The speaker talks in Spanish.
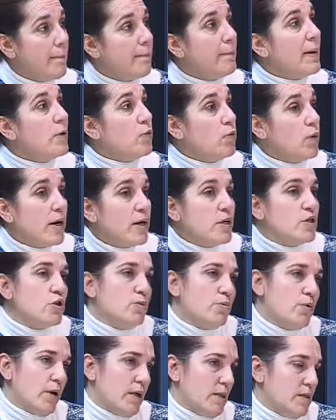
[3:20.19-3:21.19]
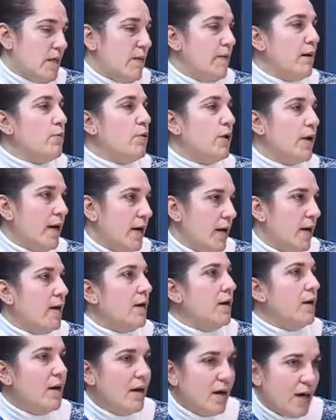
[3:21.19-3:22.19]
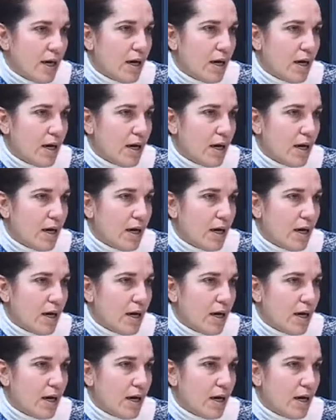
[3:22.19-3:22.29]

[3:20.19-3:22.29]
va a durar eso, porque sabemos que,